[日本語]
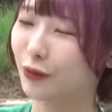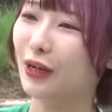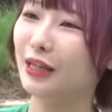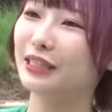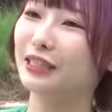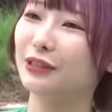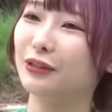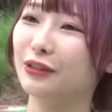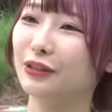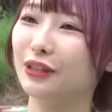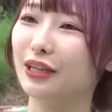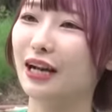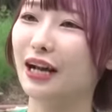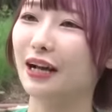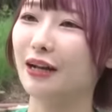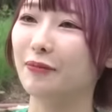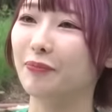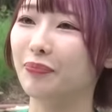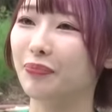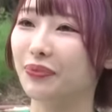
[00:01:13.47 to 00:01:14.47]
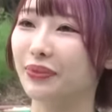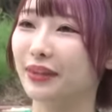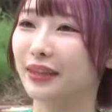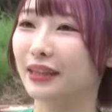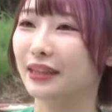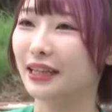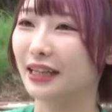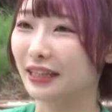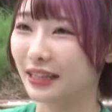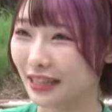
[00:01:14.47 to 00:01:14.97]
の86が
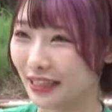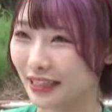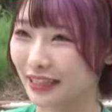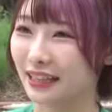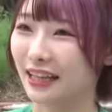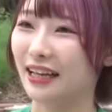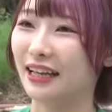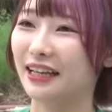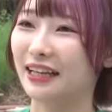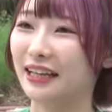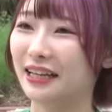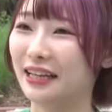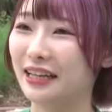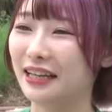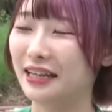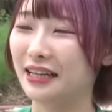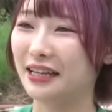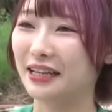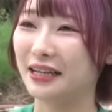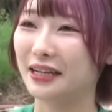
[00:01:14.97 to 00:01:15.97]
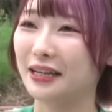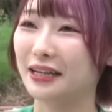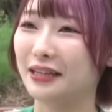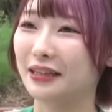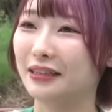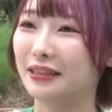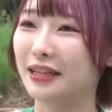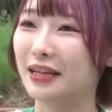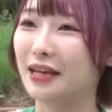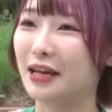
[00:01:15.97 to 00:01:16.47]
出てきて
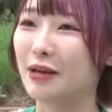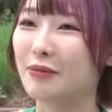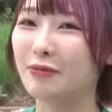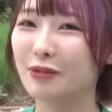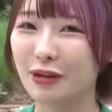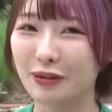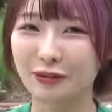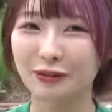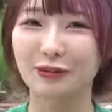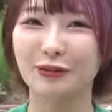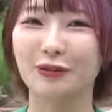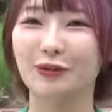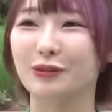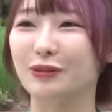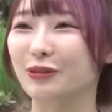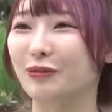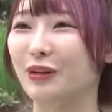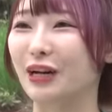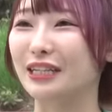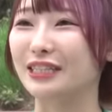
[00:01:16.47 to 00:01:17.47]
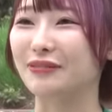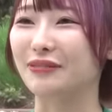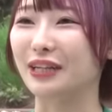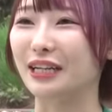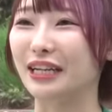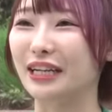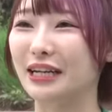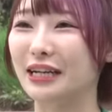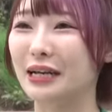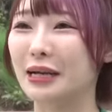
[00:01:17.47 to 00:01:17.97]
で MF ゴーストも始
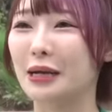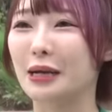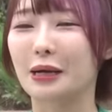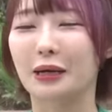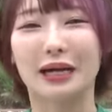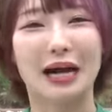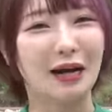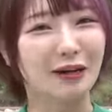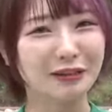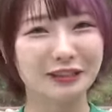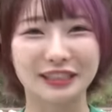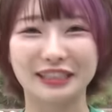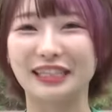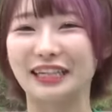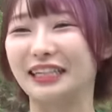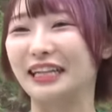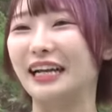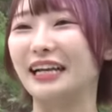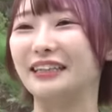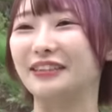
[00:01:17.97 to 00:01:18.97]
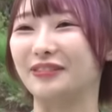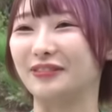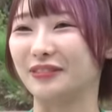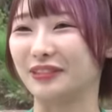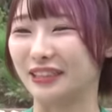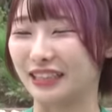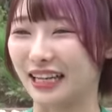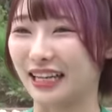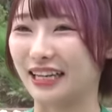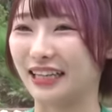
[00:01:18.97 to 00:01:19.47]
まり買うしかないと
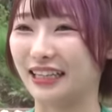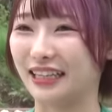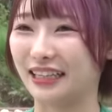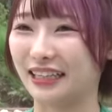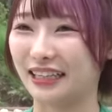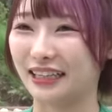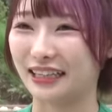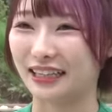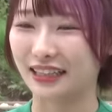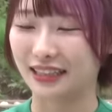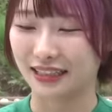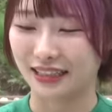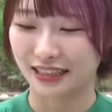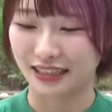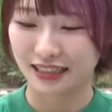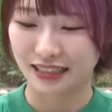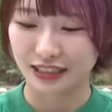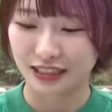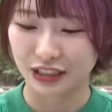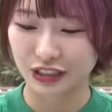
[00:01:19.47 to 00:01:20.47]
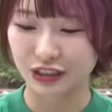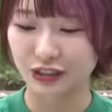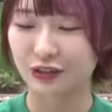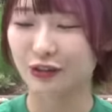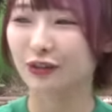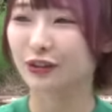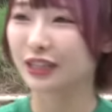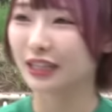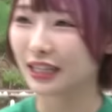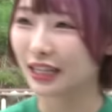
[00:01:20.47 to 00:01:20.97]
思って。なるほど、ね、中
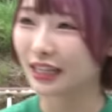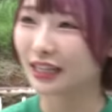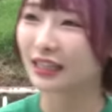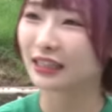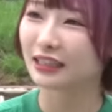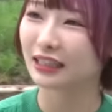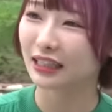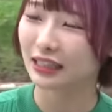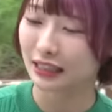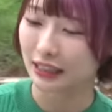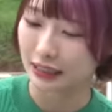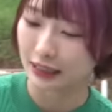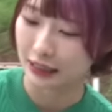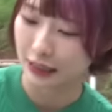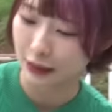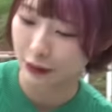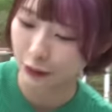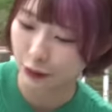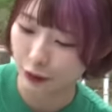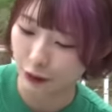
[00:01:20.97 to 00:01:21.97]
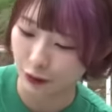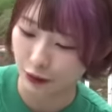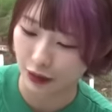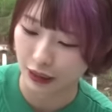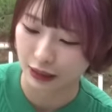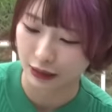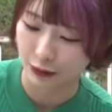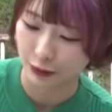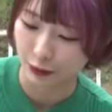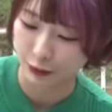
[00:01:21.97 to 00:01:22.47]
古でね買ったんですけ
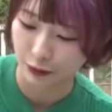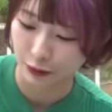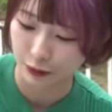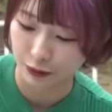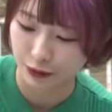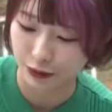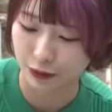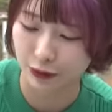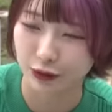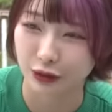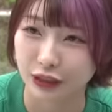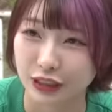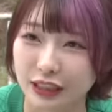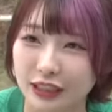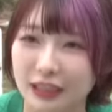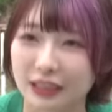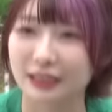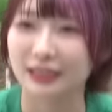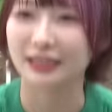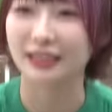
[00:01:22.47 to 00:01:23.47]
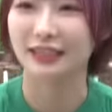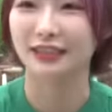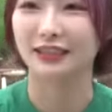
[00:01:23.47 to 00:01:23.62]
どあのすごく気に入って